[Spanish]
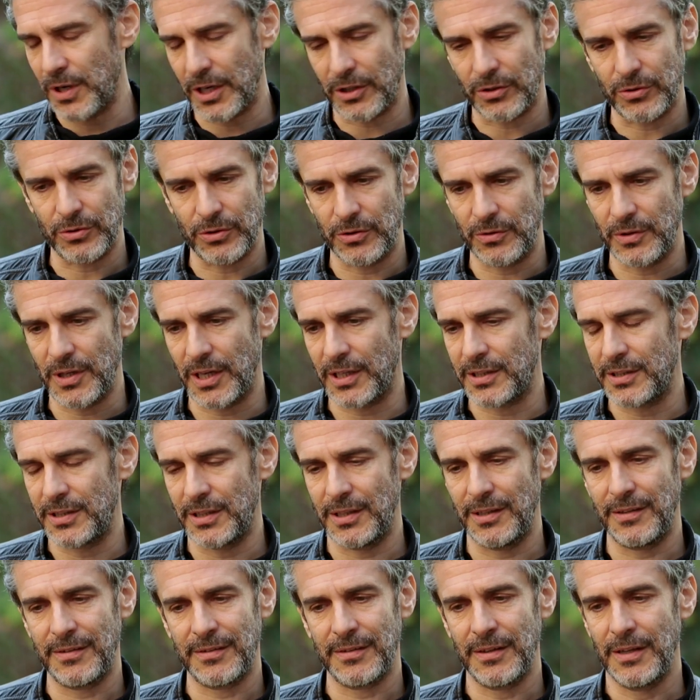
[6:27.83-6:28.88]
actor y una
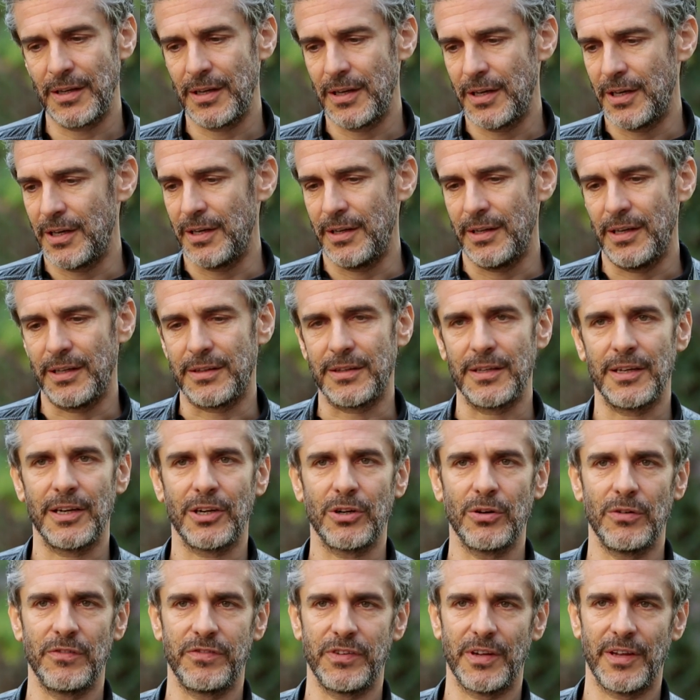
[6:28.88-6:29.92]
actriz es tener
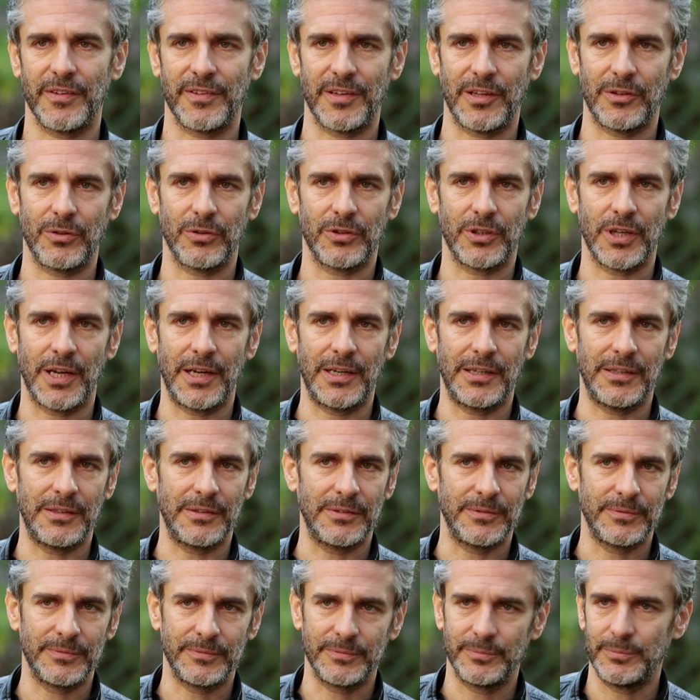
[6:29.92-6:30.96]
confianza total.
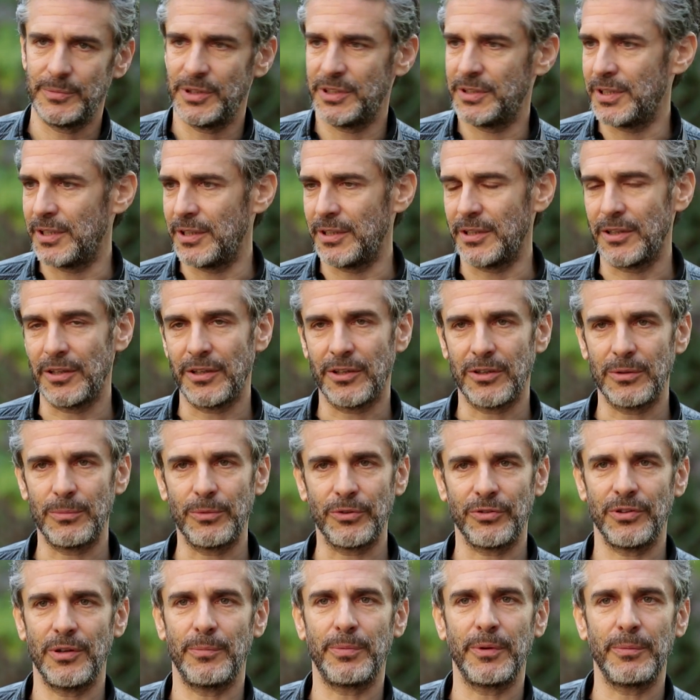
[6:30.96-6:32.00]
¿viste? Es como
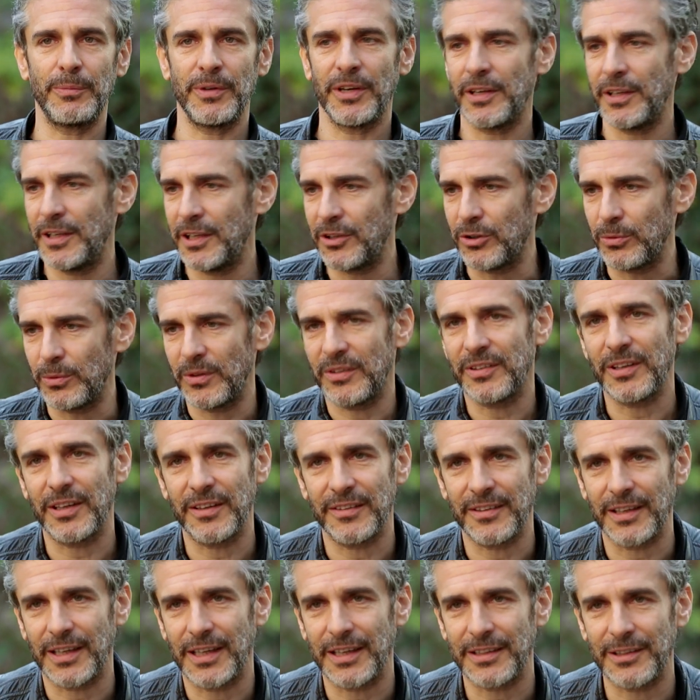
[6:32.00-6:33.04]
si el primer día tuviese que
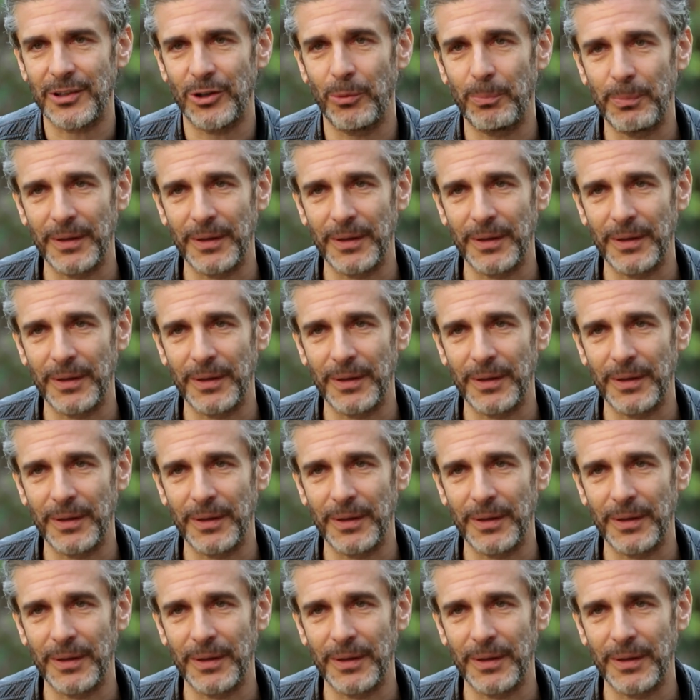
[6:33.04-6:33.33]
sacarte los